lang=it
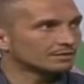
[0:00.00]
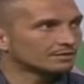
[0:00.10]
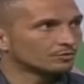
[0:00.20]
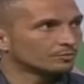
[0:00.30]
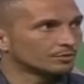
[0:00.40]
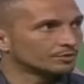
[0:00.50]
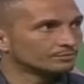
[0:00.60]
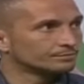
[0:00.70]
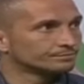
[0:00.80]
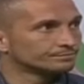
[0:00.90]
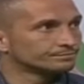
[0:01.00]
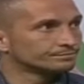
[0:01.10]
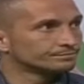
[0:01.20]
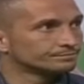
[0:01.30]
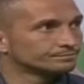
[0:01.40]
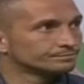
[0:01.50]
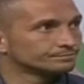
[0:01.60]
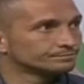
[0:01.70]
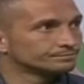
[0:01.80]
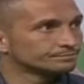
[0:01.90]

Agropoli. Eh beh,